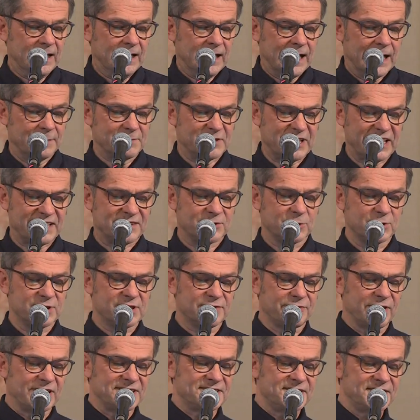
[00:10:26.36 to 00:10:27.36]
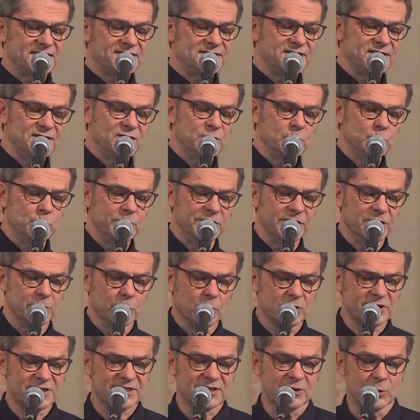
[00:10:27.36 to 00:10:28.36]
Am 26. Juni
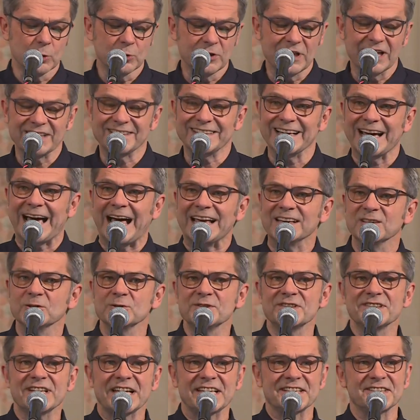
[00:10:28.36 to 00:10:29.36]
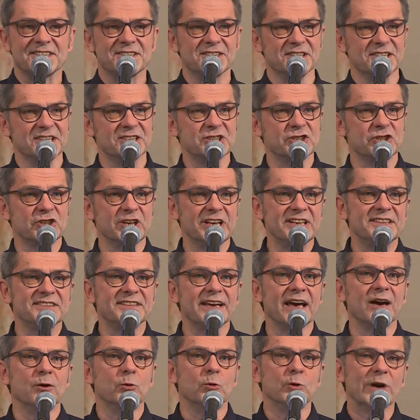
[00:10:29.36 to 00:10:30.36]
1963 steht
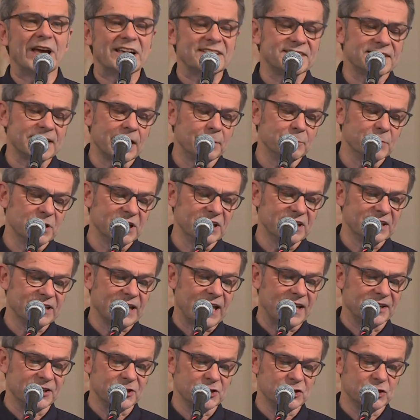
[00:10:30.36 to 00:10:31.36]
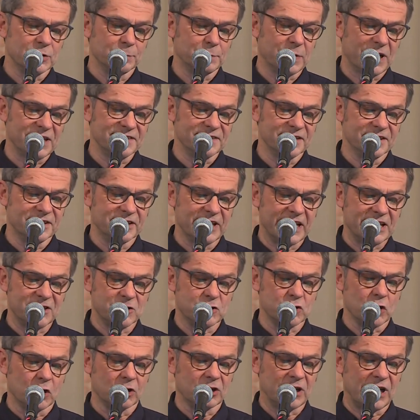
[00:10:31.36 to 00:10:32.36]
der US-amerikanische
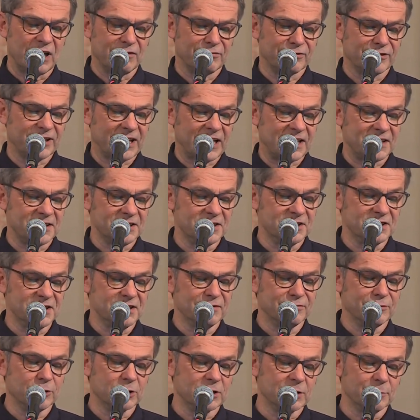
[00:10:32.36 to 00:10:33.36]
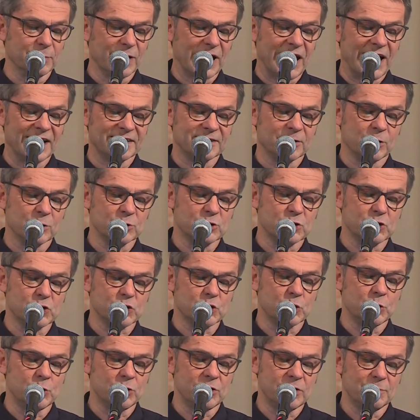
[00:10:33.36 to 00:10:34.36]
Präsident John F. Kennedy vor dem Rathaus
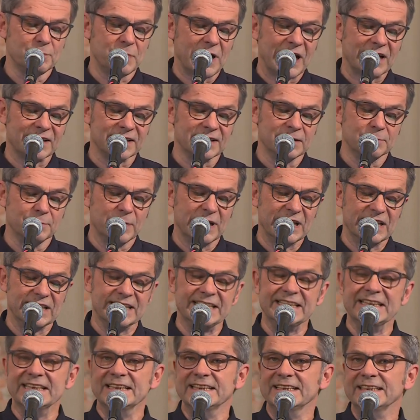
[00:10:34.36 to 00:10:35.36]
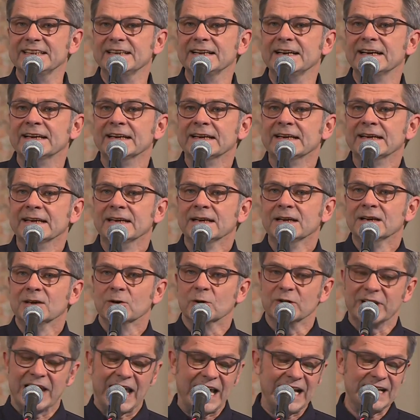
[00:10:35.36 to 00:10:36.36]
Schöneberg in Berlin
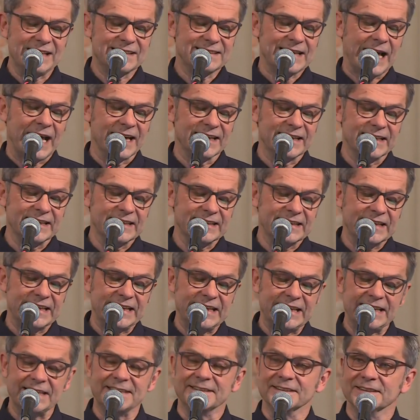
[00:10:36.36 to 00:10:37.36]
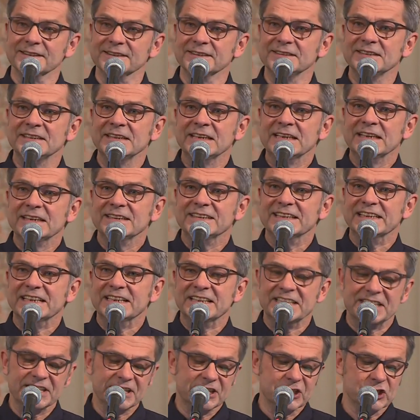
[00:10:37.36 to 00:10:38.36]
und hält eine Rede, die
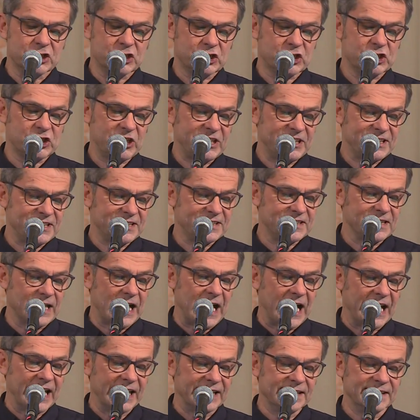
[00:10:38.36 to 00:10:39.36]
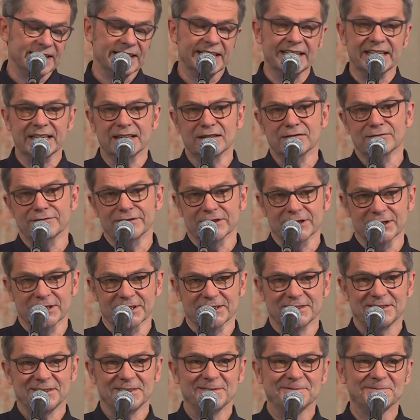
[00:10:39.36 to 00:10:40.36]
in die Geschichte eingehen
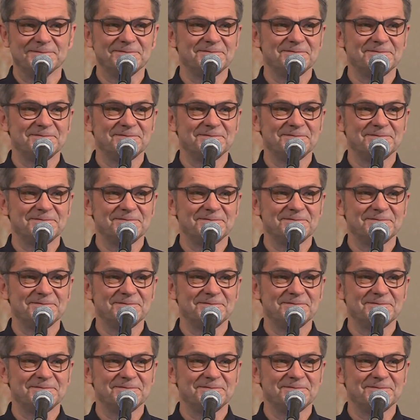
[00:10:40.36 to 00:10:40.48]
wird.